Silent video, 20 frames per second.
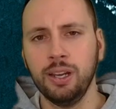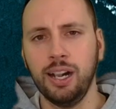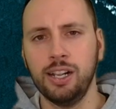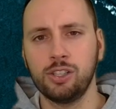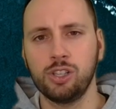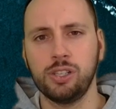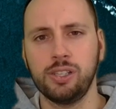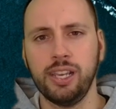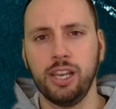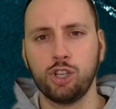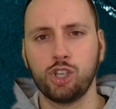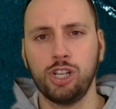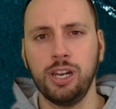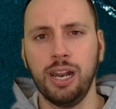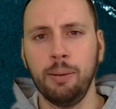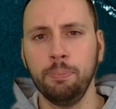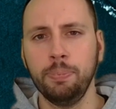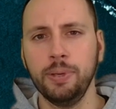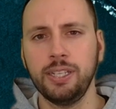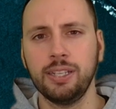also sehr
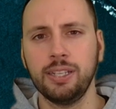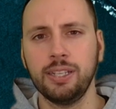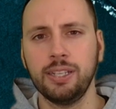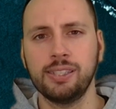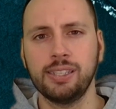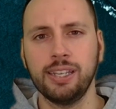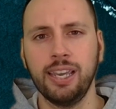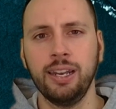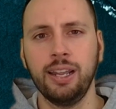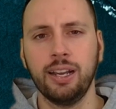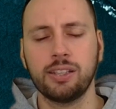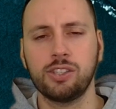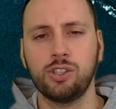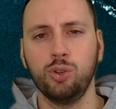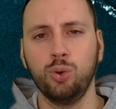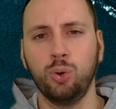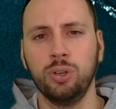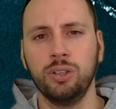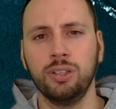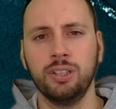schlampig in seinen
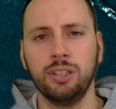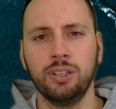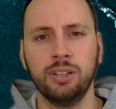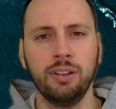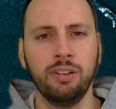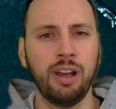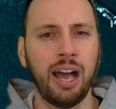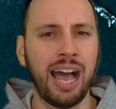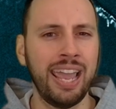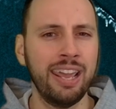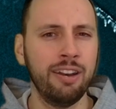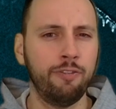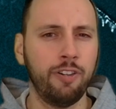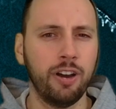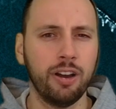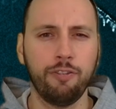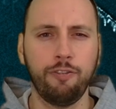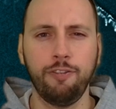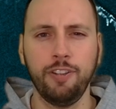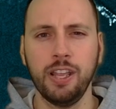Aktionen, äh,
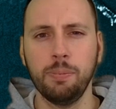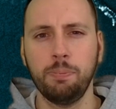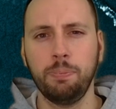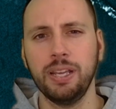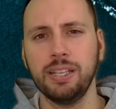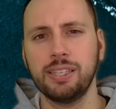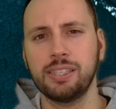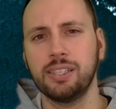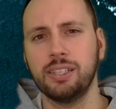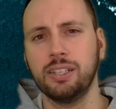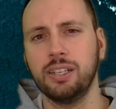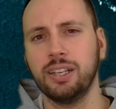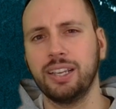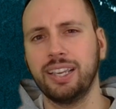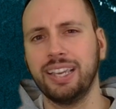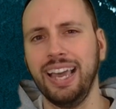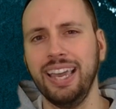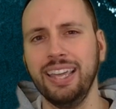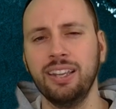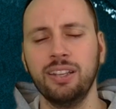einfache Fehlpässe,
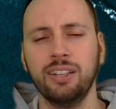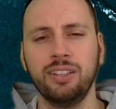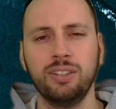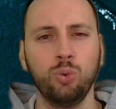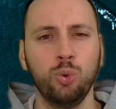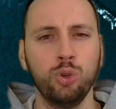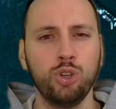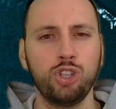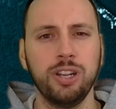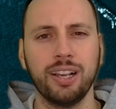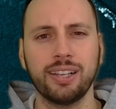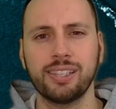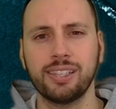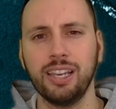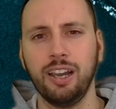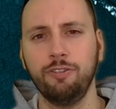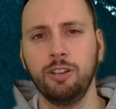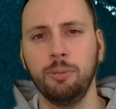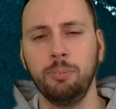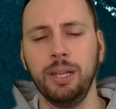keine
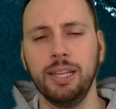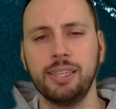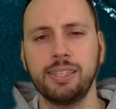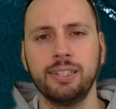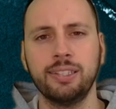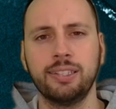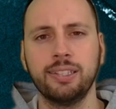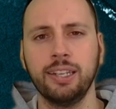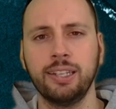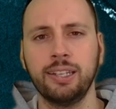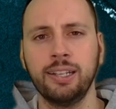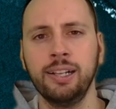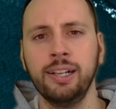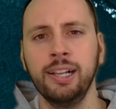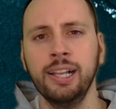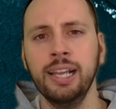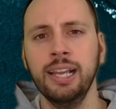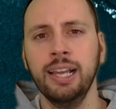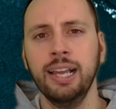Durchschlagskraft im letzten Drittel.